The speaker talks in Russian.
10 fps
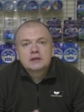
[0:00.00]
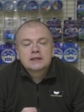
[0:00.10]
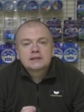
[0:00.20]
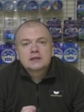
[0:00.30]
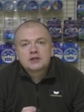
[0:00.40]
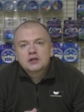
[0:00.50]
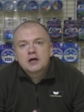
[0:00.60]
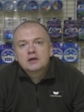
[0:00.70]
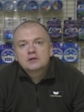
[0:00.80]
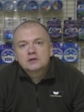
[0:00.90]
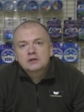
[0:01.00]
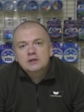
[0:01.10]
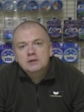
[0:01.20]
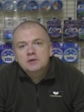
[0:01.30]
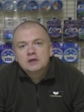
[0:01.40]
оснащают
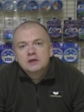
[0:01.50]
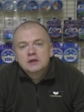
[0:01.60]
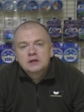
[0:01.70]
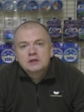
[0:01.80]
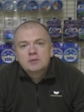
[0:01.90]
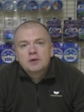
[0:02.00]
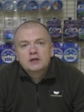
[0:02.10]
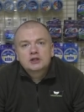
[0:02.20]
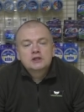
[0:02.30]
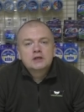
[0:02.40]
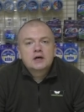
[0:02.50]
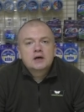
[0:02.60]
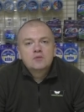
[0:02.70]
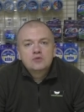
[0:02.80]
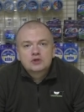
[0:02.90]
ими небольшие
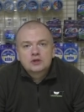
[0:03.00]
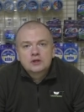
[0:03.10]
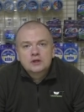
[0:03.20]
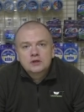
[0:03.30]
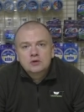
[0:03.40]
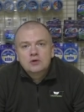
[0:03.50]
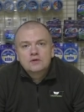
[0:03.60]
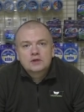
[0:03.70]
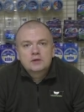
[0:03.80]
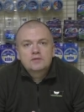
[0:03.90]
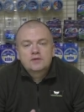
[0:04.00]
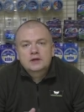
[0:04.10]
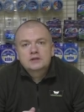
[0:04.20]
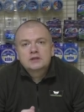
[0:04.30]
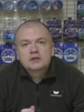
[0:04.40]
кормушки и ловят им
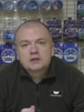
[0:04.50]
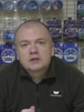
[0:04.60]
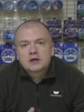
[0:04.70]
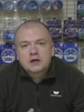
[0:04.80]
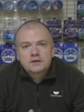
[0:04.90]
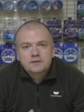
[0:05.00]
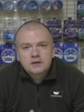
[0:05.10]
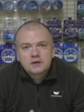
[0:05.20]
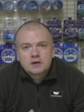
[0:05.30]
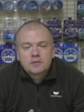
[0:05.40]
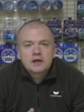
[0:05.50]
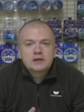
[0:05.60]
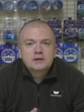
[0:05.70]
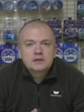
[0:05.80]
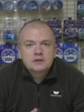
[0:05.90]
практически как фидером,
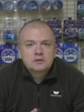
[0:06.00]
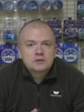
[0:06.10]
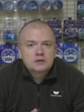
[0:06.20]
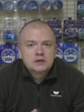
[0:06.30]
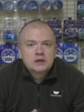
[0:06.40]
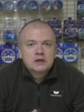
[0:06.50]
ориентируясь